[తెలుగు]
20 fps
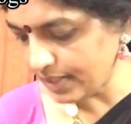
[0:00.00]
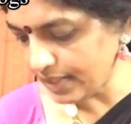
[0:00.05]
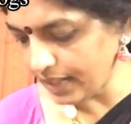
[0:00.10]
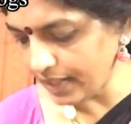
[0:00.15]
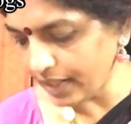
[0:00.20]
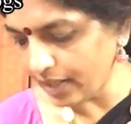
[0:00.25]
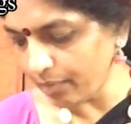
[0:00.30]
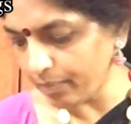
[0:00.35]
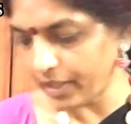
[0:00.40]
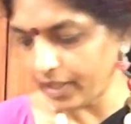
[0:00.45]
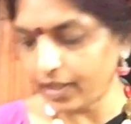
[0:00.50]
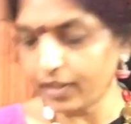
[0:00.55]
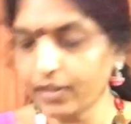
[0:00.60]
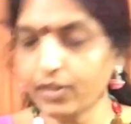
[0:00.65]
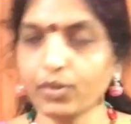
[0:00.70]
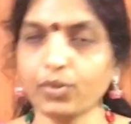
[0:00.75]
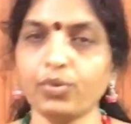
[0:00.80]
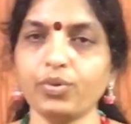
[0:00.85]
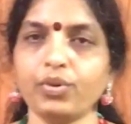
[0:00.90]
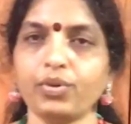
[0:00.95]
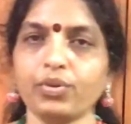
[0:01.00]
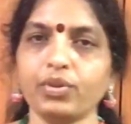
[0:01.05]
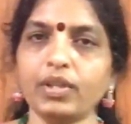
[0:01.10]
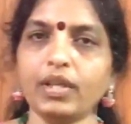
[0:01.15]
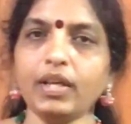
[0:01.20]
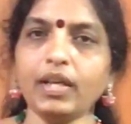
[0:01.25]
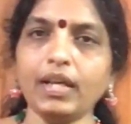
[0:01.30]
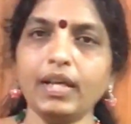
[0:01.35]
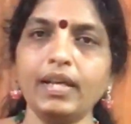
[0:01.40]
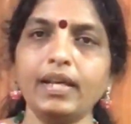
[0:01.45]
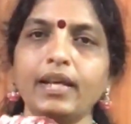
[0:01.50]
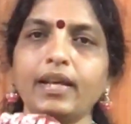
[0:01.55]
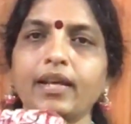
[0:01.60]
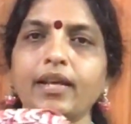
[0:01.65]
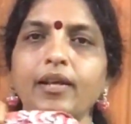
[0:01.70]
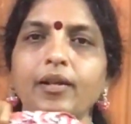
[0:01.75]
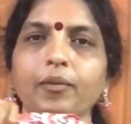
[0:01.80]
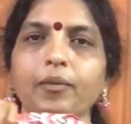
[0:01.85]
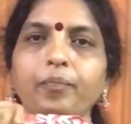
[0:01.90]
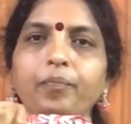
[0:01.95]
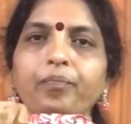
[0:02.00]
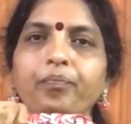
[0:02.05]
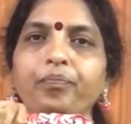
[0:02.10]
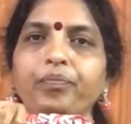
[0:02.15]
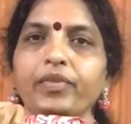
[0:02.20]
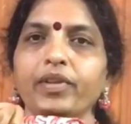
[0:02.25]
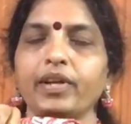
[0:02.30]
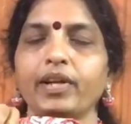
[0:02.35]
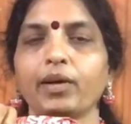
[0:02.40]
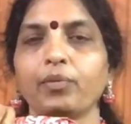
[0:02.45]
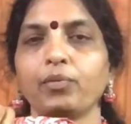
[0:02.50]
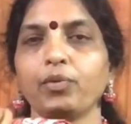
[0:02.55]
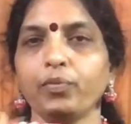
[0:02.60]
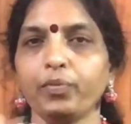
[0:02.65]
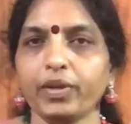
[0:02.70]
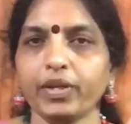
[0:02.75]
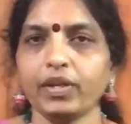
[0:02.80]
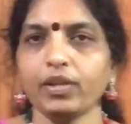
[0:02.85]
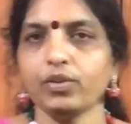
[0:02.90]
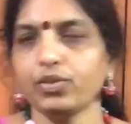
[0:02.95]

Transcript: సింగిల్ పట్టీతో ఉంటుంది డబుల్ పట్టి